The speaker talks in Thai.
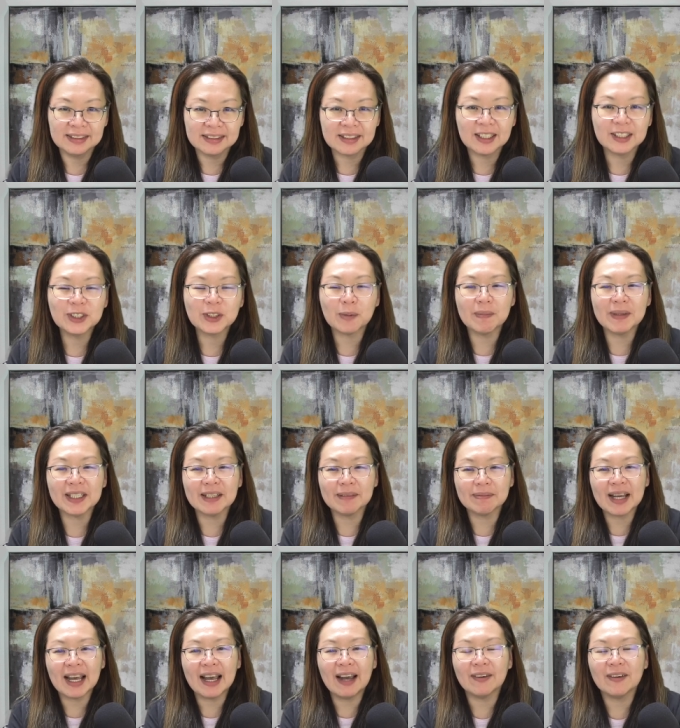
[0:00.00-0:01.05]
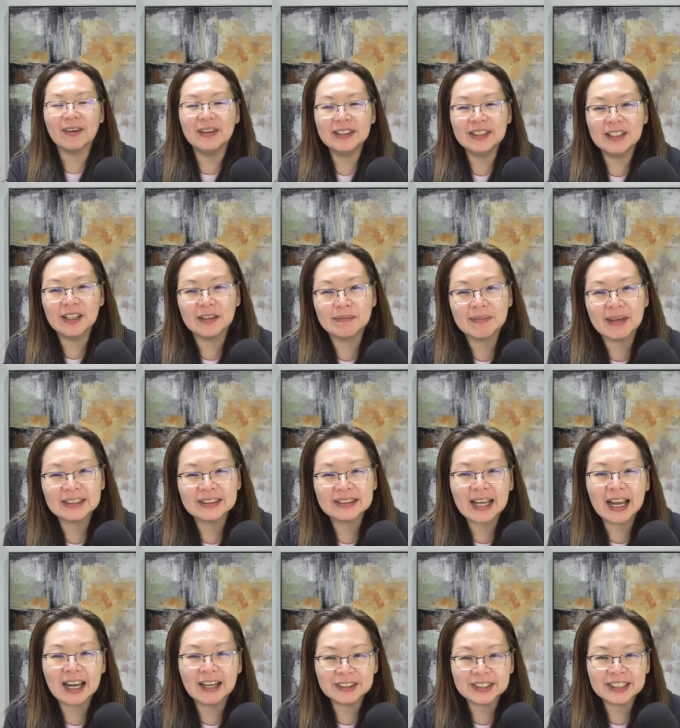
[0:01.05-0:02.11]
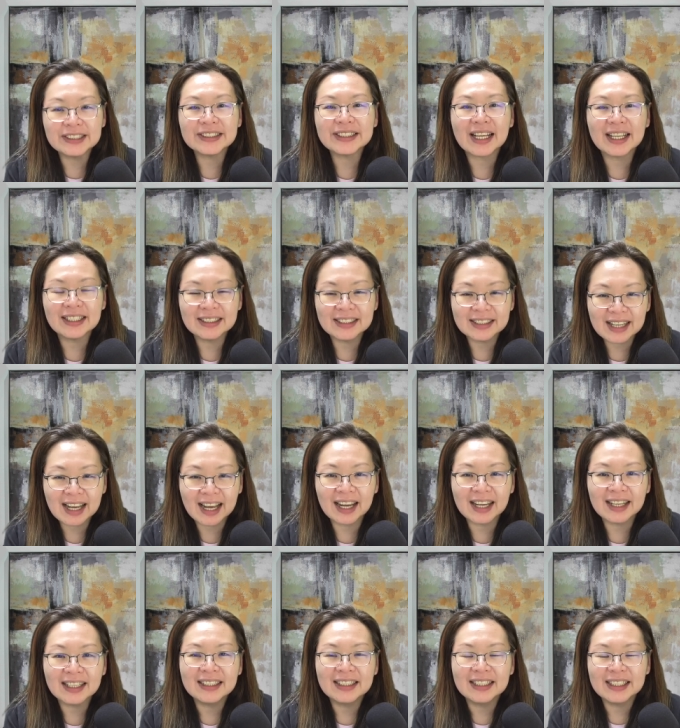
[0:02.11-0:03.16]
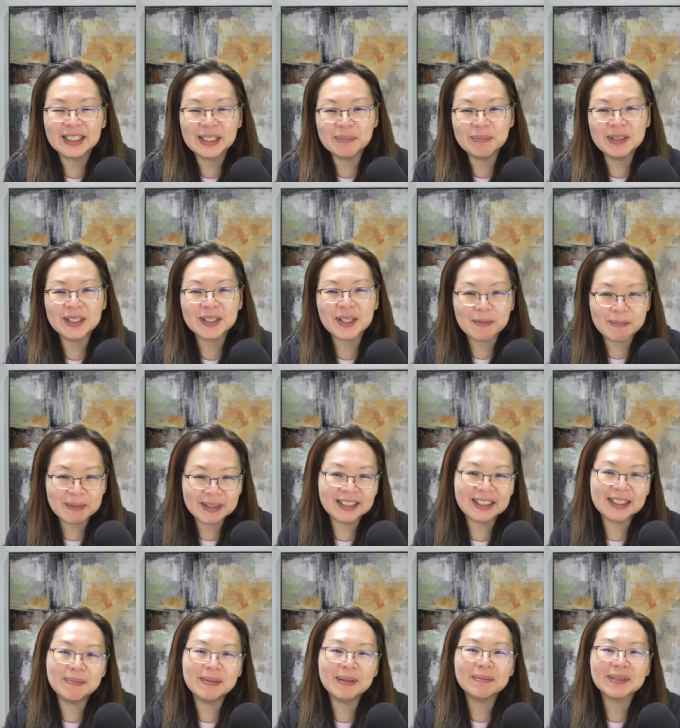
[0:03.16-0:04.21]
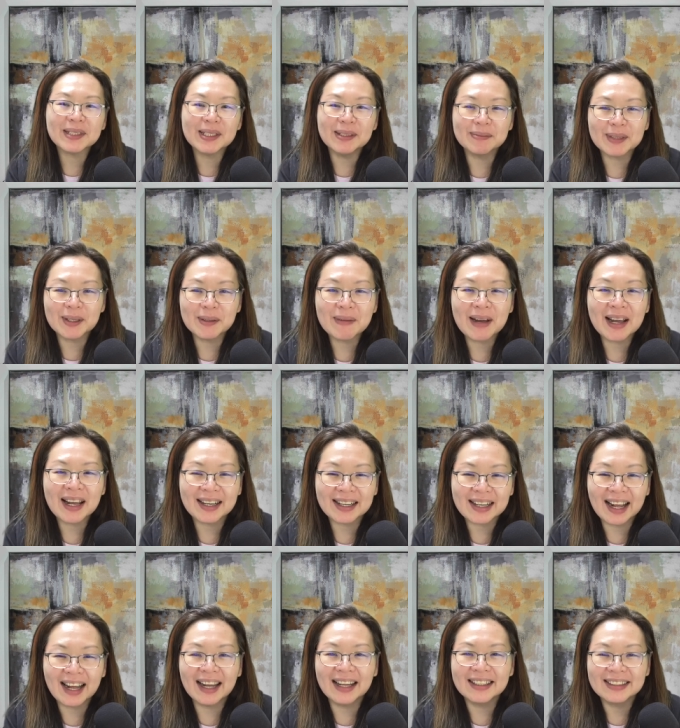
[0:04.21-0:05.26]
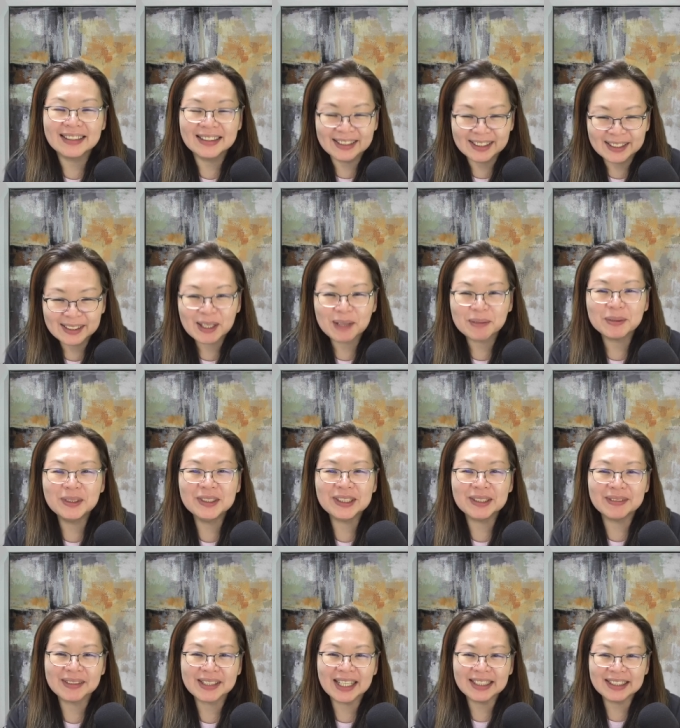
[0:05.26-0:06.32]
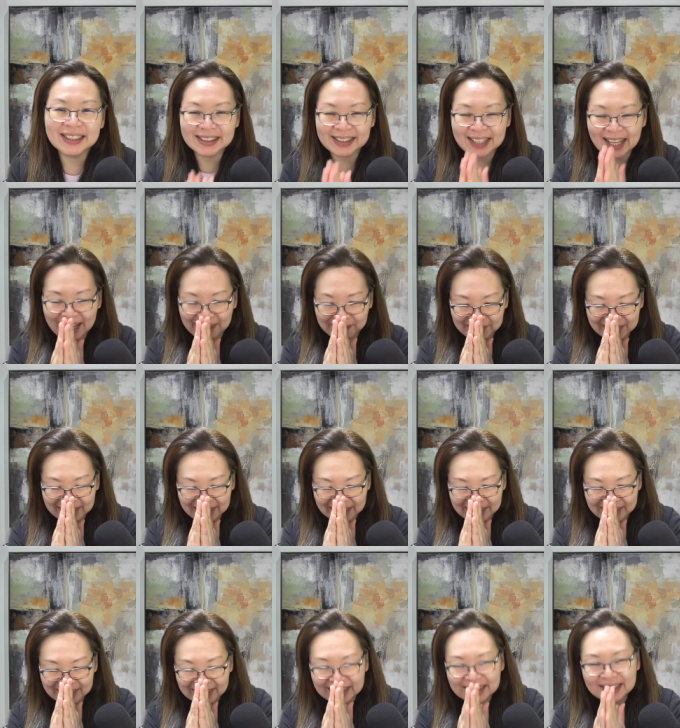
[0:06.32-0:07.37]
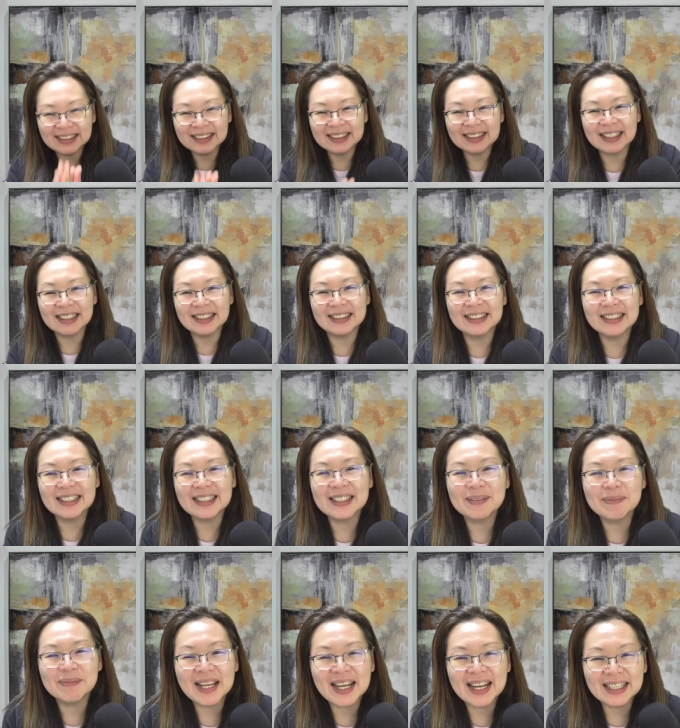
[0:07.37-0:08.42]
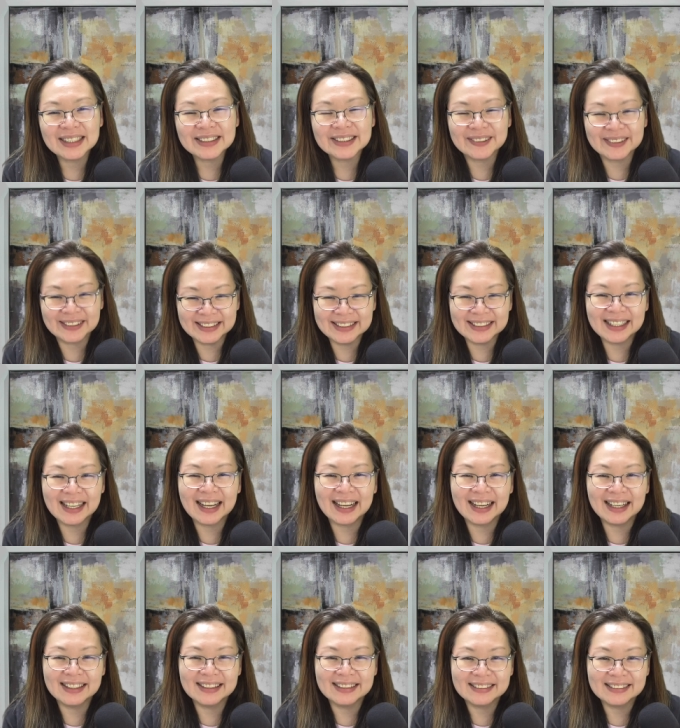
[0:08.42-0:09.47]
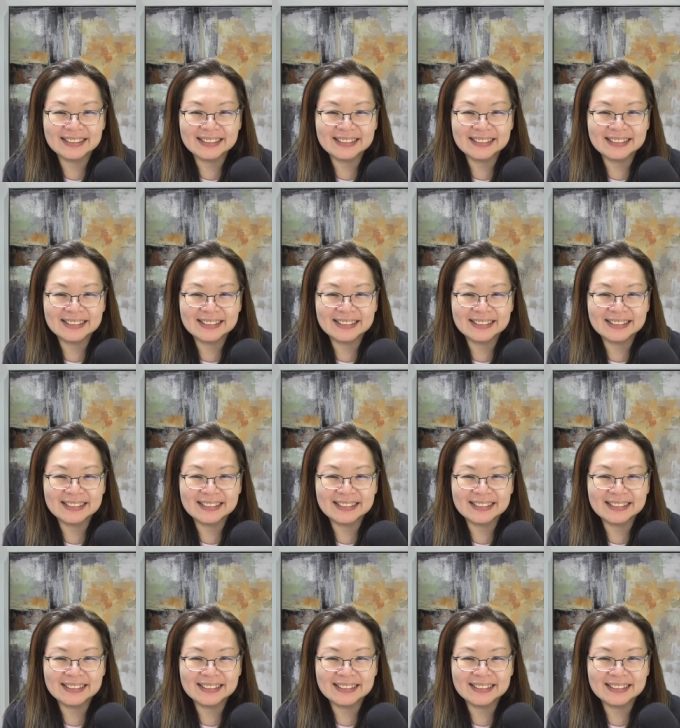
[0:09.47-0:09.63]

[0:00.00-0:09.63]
ก็จบไปกับข่าวของอีลอนมัสข่าวสั้นๆ นะคะ คลิปนี้ก็เป็นคลิปเพิ่มเติมเข้ามาค่ะขอบคุณสำหรับการติดตามนะคะ เจอกันอีกทีคลิปหน้า สวัสดีค่ะ